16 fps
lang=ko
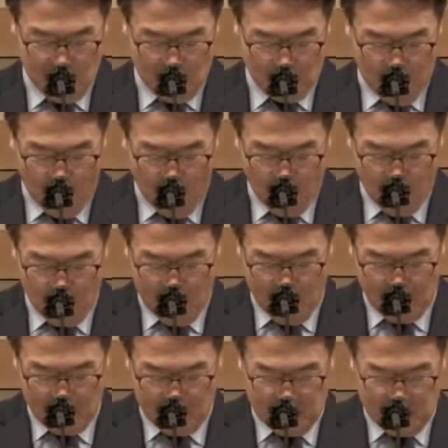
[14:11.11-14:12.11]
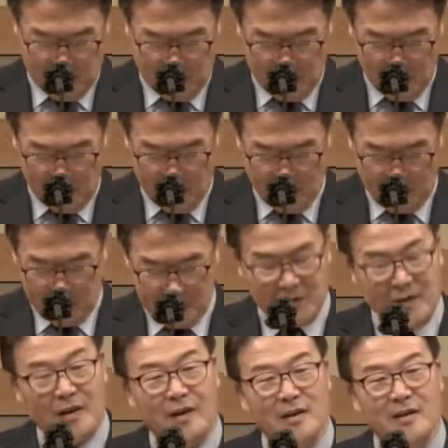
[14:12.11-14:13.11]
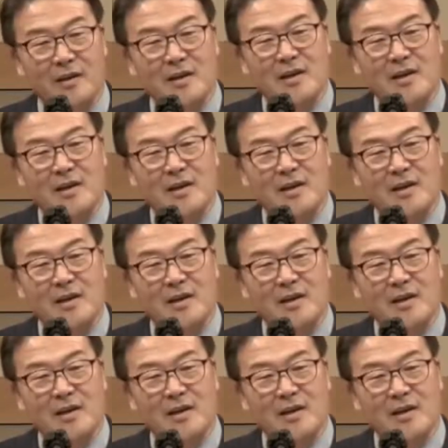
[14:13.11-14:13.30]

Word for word: 복음의 길이 열렸는데